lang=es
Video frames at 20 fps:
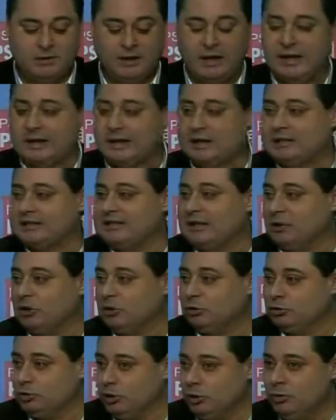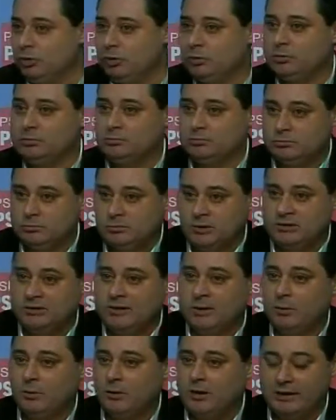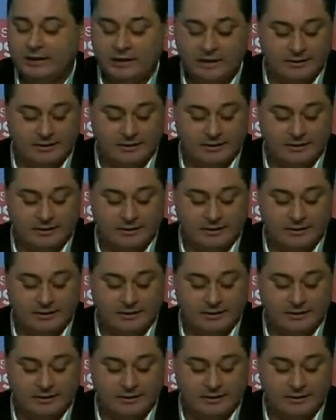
que arrasa con todo, intenta guardar